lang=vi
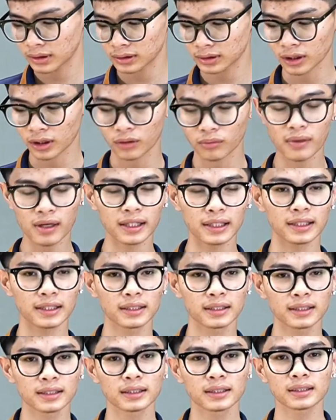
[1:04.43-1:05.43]
sáu bảy
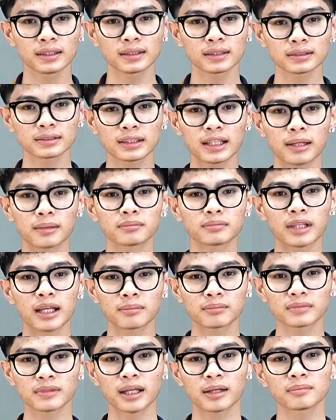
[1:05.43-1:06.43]
tám
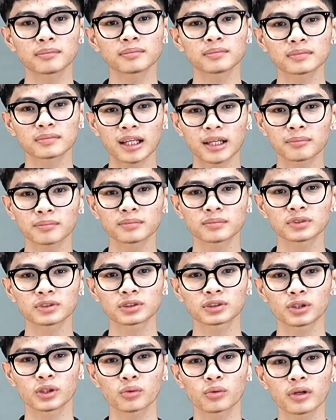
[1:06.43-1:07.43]
tám tám năm,
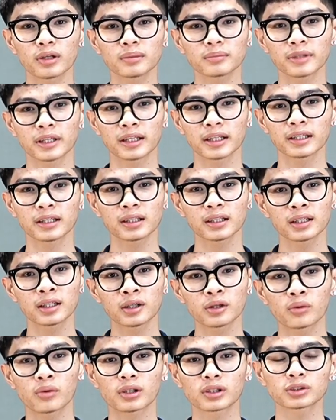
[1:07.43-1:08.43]
số của em Thế,
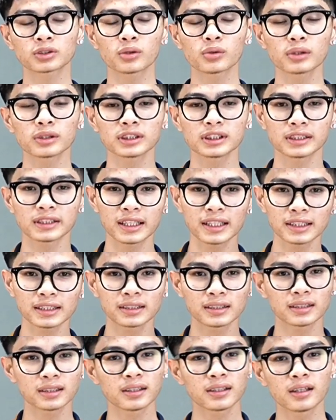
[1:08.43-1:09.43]
hoặc số của chị
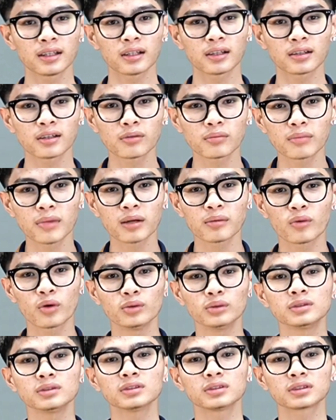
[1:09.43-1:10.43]
Ninh không ba
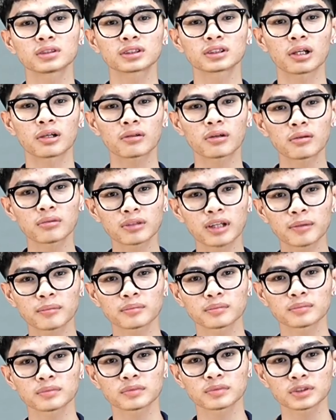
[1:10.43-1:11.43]
bốn sáu không
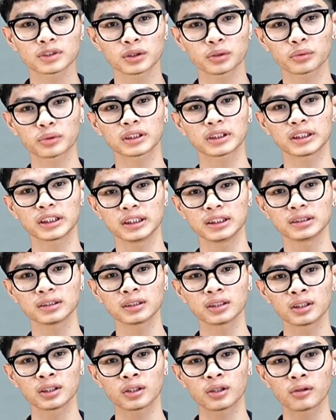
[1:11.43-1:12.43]
năm từ quý
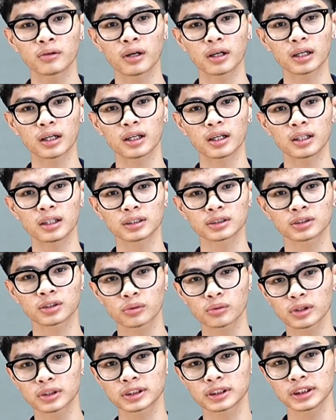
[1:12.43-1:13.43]
chín, hoặc
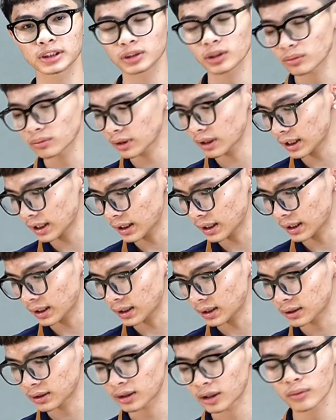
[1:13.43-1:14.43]
số của chị Nhung
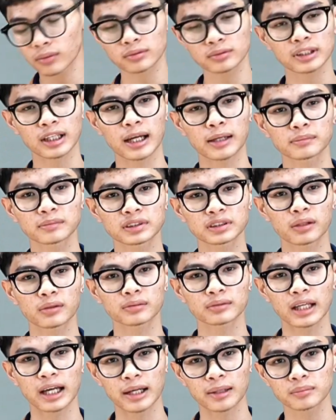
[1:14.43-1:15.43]
là không tám
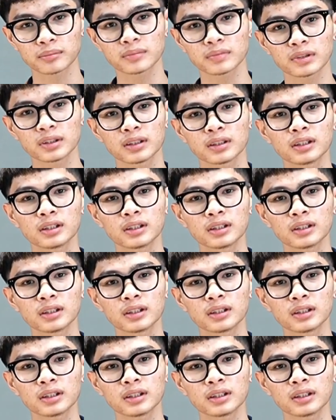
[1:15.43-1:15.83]
sáu tám